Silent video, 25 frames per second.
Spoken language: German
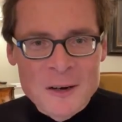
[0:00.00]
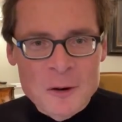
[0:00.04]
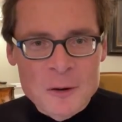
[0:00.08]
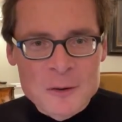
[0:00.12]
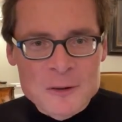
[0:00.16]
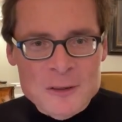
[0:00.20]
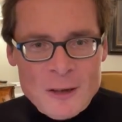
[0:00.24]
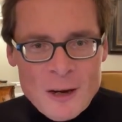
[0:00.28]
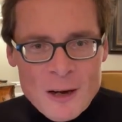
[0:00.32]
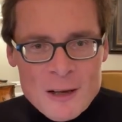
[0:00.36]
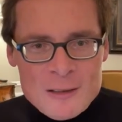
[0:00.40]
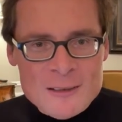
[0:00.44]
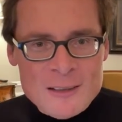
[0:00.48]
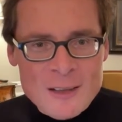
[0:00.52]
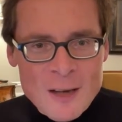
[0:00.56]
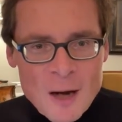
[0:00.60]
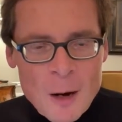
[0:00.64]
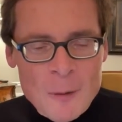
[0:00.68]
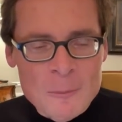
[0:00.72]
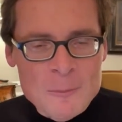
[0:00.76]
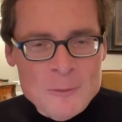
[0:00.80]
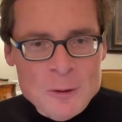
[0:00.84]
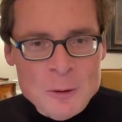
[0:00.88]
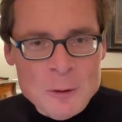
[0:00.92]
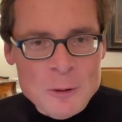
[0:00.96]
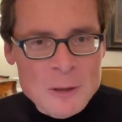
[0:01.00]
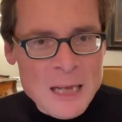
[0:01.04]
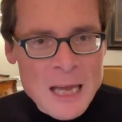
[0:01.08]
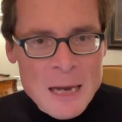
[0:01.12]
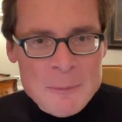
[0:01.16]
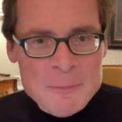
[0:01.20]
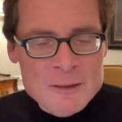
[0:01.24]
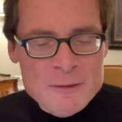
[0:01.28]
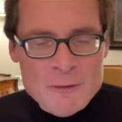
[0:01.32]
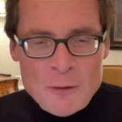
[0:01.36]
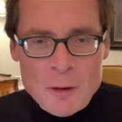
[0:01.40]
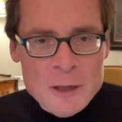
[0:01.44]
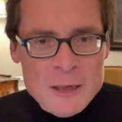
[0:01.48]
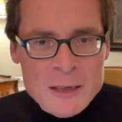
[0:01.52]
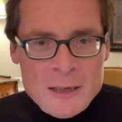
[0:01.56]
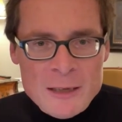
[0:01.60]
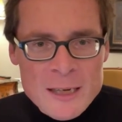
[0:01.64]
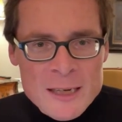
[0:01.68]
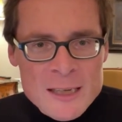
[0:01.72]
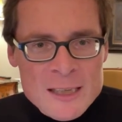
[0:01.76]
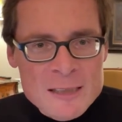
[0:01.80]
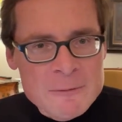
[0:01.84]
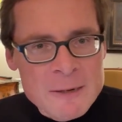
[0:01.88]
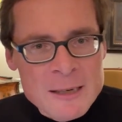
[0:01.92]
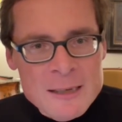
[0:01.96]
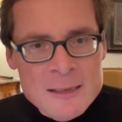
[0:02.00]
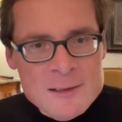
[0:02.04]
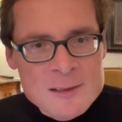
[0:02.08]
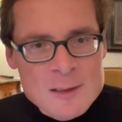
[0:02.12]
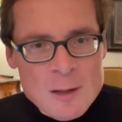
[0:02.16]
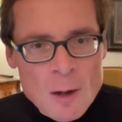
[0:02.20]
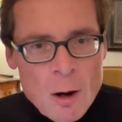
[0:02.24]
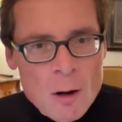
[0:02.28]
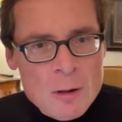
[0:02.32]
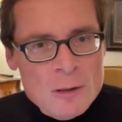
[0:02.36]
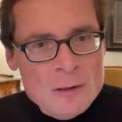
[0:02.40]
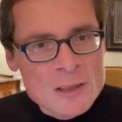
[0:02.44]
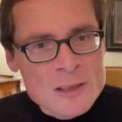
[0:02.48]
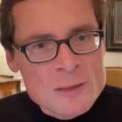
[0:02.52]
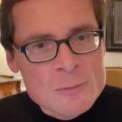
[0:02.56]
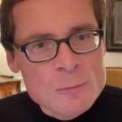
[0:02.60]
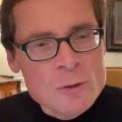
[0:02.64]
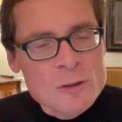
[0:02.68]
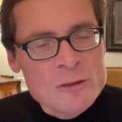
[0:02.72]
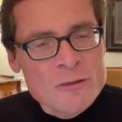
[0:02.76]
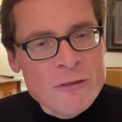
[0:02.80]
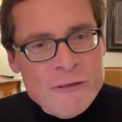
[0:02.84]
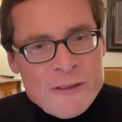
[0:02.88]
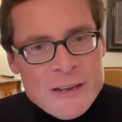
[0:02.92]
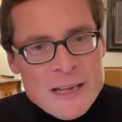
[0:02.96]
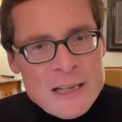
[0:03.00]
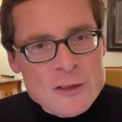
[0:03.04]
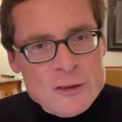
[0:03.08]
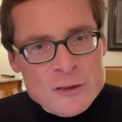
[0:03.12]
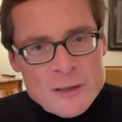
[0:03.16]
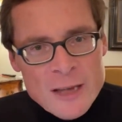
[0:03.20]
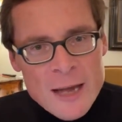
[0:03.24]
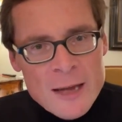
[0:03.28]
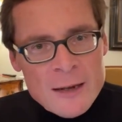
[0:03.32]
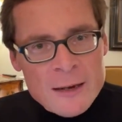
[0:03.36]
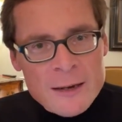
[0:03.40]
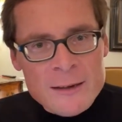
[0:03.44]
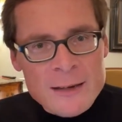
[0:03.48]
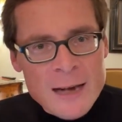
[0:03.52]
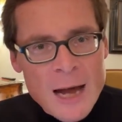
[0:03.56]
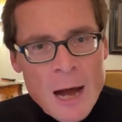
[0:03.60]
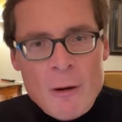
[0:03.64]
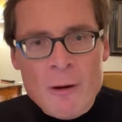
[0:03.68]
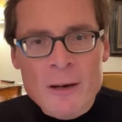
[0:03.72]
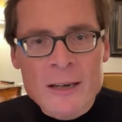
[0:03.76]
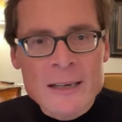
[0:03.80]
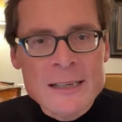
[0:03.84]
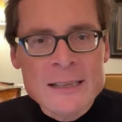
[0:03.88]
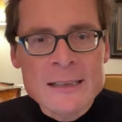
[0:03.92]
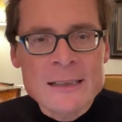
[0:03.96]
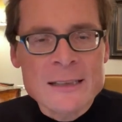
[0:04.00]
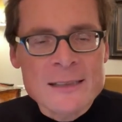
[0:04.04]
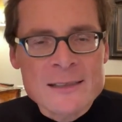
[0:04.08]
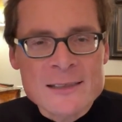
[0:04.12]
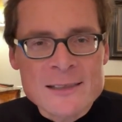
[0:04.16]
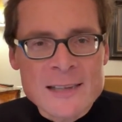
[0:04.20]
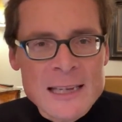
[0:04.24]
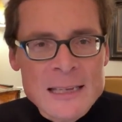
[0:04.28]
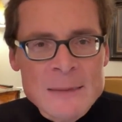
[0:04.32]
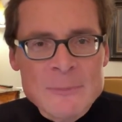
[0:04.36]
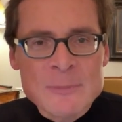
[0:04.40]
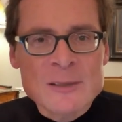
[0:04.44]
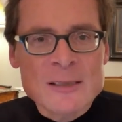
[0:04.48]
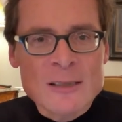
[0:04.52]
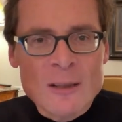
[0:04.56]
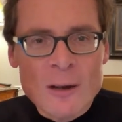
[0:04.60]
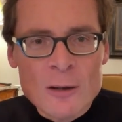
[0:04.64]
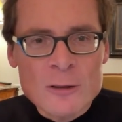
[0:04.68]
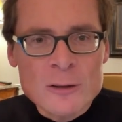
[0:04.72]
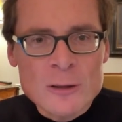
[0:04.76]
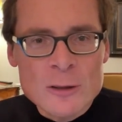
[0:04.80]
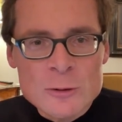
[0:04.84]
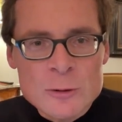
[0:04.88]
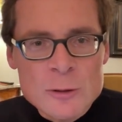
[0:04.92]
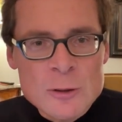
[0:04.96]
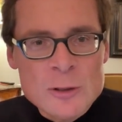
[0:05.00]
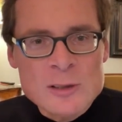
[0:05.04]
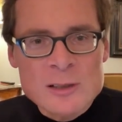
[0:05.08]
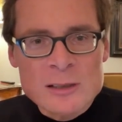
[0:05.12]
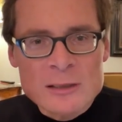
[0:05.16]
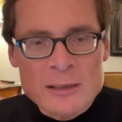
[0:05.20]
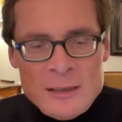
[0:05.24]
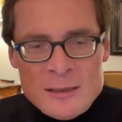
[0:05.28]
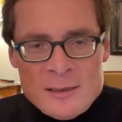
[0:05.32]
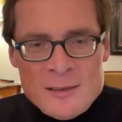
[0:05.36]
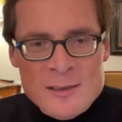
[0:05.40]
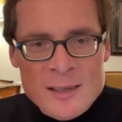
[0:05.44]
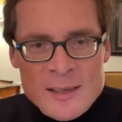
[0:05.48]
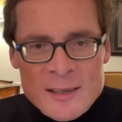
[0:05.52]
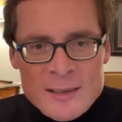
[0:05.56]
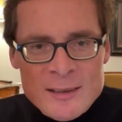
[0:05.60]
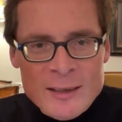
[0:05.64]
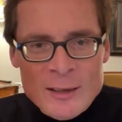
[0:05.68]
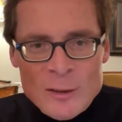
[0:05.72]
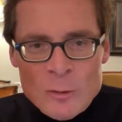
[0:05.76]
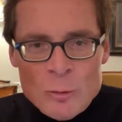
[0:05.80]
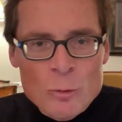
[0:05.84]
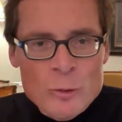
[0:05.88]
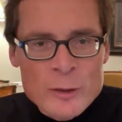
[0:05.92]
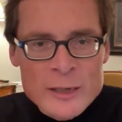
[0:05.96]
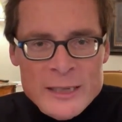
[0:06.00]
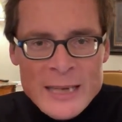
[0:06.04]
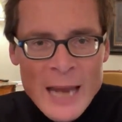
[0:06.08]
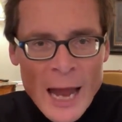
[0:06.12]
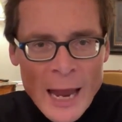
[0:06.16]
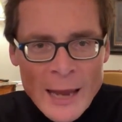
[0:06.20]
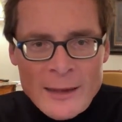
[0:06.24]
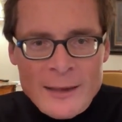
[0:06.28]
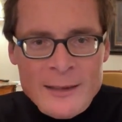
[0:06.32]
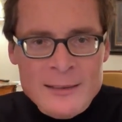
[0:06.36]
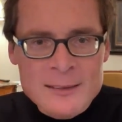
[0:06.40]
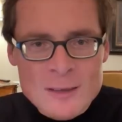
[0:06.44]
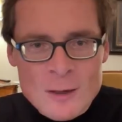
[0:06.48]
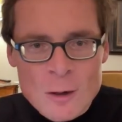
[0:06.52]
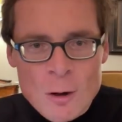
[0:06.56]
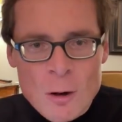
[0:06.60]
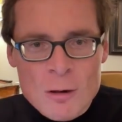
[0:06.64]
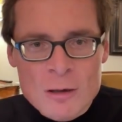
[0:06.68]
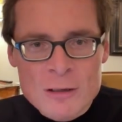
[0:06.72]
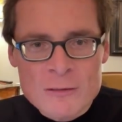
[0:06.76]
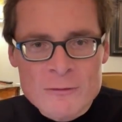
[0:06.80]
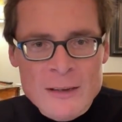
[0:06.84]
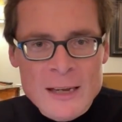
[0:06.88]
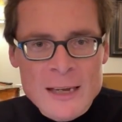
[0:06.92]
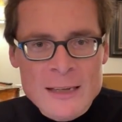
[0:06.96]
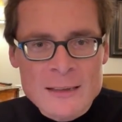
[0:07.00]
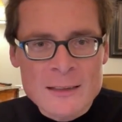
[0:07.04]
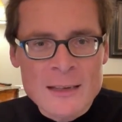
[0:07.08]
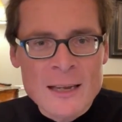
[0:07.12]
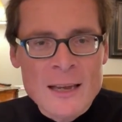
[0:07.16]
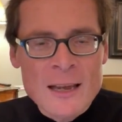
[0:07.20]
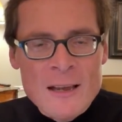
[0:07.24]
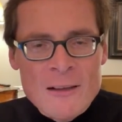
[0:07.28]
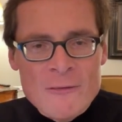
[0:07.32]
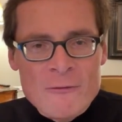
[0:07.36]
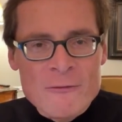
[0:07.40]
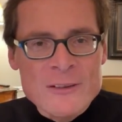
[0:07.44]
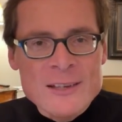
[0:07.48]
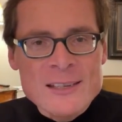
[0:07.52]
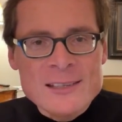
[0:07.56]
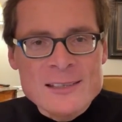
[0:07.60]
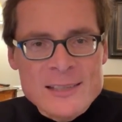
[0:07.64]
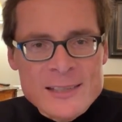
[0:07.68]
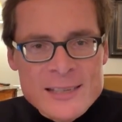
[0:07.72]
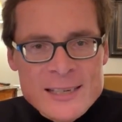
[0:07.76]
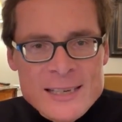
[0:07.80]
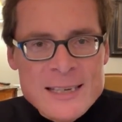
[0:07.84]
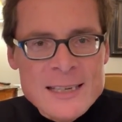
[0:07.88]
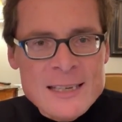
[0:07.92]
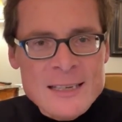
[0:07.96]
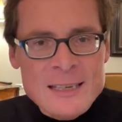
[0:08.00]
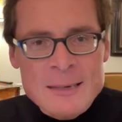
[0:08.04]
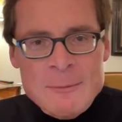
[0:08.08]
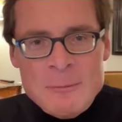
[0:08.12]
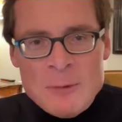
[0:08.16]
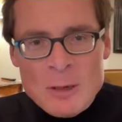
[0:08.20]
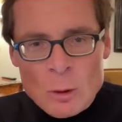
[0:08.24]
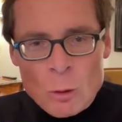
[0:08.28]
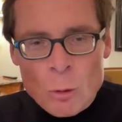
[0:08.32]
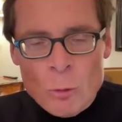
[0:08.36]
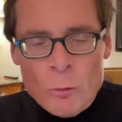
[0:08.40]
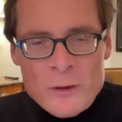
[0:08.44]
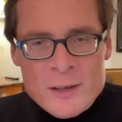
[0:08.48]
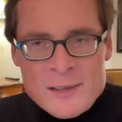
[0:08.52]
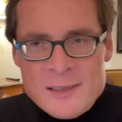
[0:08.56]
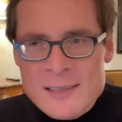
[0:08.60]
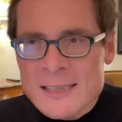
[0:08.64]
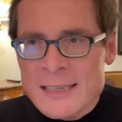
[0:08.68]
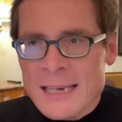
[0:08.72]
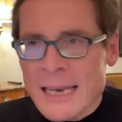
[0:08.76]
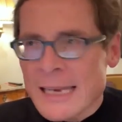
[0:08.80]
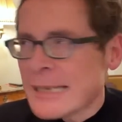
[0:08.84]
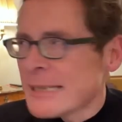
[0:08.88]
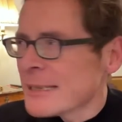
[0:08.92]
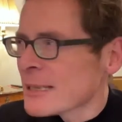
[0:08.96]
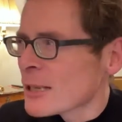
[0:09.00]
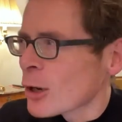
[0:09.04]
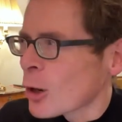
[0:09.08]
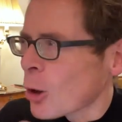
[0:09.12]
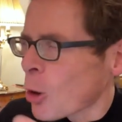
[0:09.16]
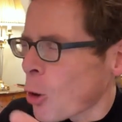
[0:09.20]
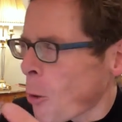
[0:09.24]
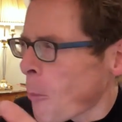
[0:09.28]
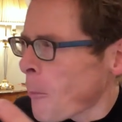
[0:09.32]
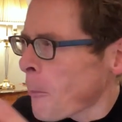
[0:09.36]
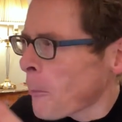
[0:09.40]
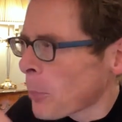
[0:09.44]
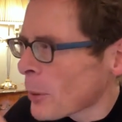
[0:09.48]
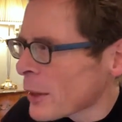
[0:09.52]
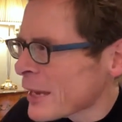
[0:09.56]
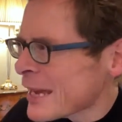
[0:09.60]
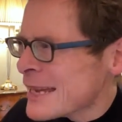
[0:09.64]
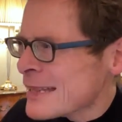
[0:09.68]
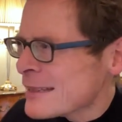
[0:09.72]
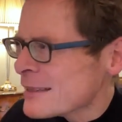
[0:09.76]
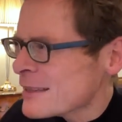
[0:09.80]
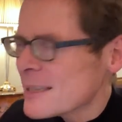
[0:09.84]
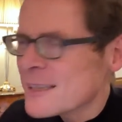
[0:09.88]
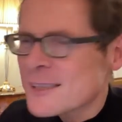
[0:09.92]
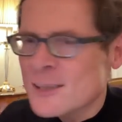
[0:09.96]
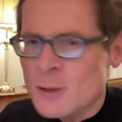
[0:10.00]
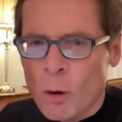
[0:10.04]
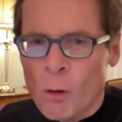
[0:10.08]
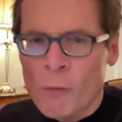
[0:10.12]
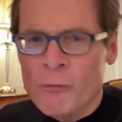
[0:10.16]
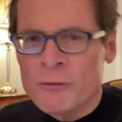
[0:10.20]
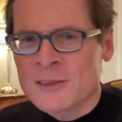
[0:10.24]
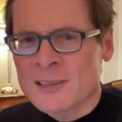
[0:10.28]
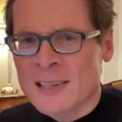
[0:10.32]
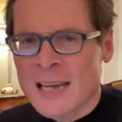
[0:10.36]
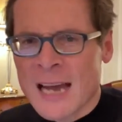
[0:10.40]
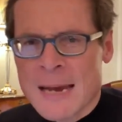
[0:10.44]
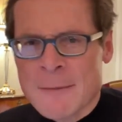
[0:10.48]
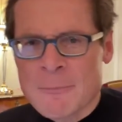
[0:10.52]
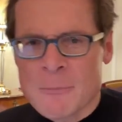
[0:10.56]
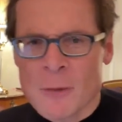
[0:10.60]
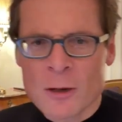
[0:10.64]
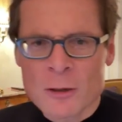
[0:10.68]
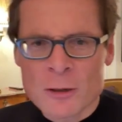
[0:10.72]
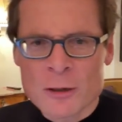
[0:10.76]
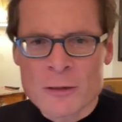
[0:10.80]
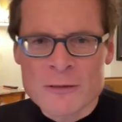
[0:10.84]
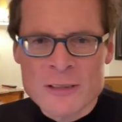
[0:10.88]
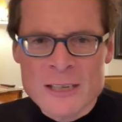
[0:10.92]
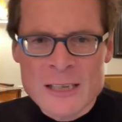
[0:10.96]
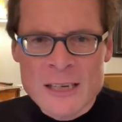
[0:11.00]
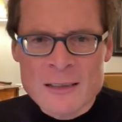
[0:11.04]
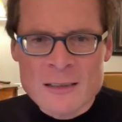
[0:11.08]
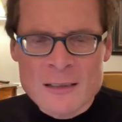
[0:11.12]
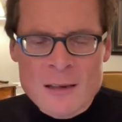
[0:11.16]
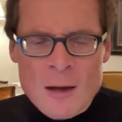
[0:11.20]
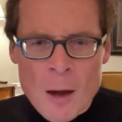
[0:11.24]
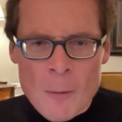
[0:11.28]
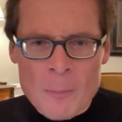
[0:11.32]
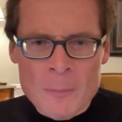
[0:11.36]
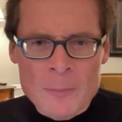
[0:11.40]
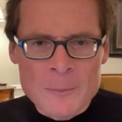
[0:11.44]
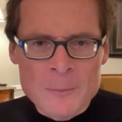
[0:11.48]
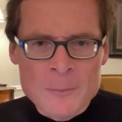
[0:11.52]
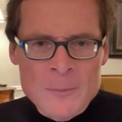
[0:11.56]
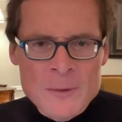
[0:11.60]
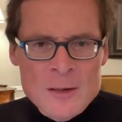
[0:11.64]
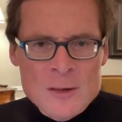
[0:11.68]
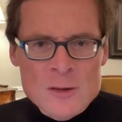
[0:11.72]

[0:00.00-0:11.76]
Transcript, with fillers: Und da hat Amthor, glaube ich, völlig recht, wenn er sagt, das muss viel stärker auch in die Selbstanalyse der CDU hineingetragen werden, wie sie hier im Grunde sich in komplett ins Offside manövriert haben.